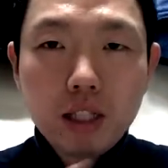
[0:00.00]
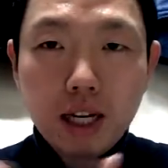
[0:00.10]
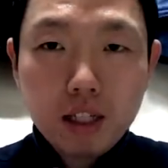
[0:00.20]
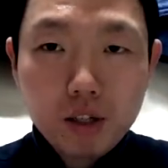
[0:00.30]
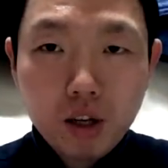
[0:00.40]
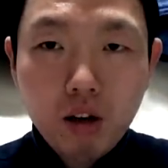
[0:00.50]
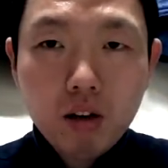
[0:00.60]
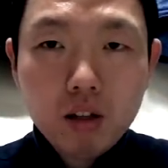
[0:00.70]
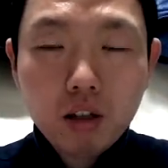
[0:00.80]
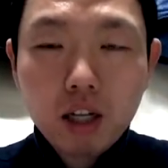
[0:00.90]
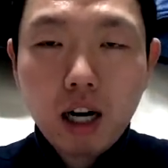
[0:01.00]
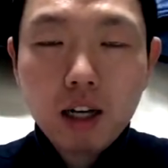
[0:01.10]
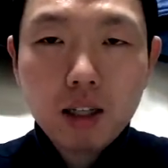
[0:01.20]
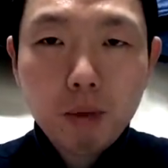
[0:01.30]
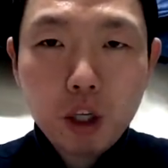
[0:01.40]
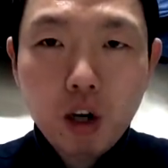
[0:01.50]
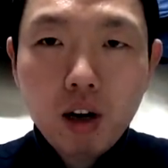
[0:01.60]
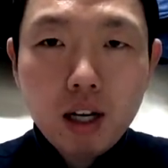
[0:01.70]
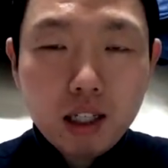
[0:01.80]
잘하셨어요? 정리를 하게 되면요.